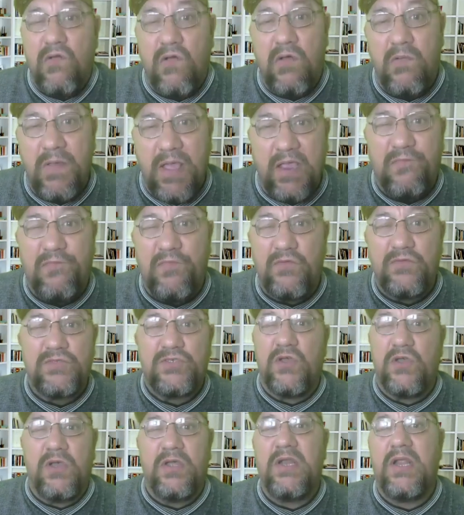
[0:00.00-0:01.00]
Como é que
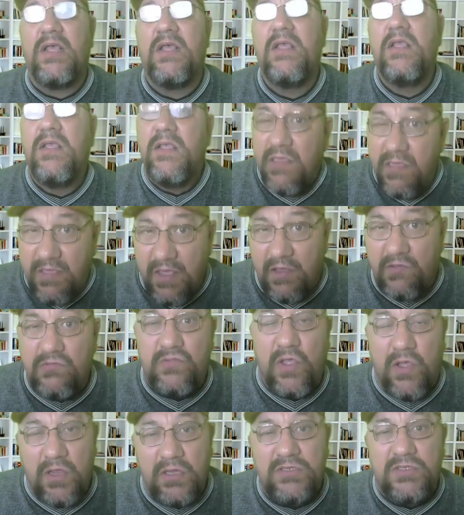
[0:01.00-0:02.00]
funciona?
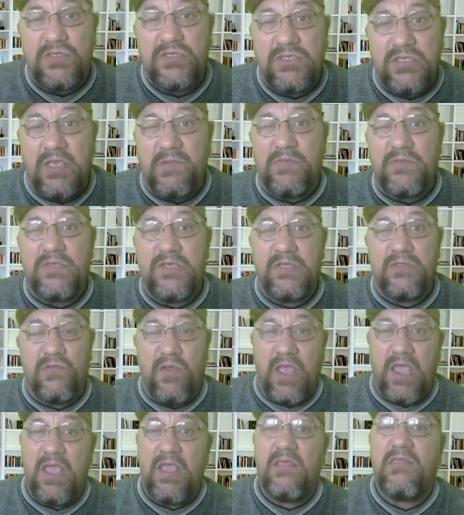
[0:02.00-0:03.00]
São todos os tipos de
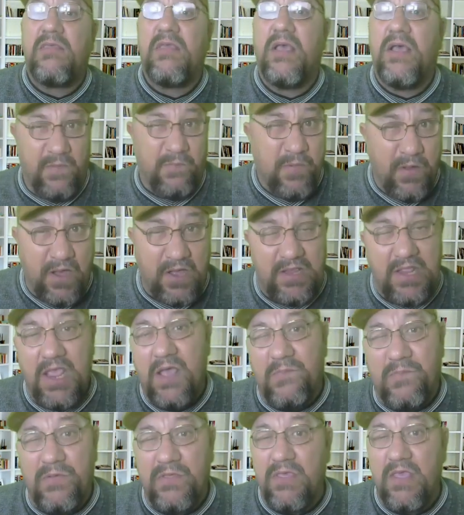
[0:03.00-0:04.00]
doença que
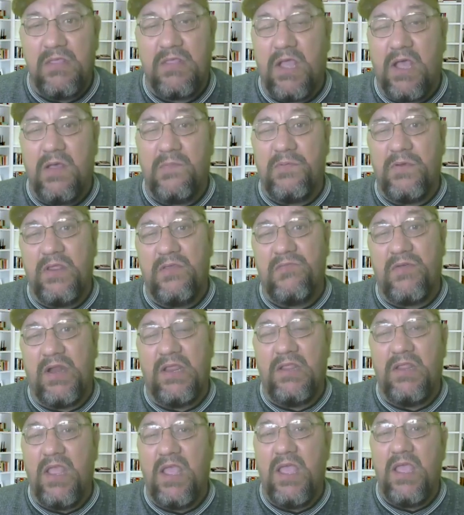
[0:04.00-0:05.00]
podem aposentar por
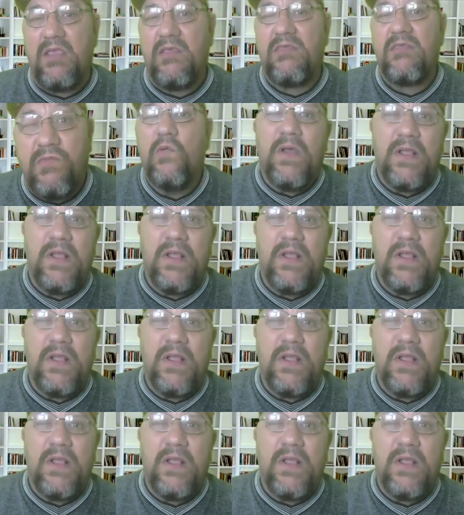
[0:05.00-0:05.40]
invalidez.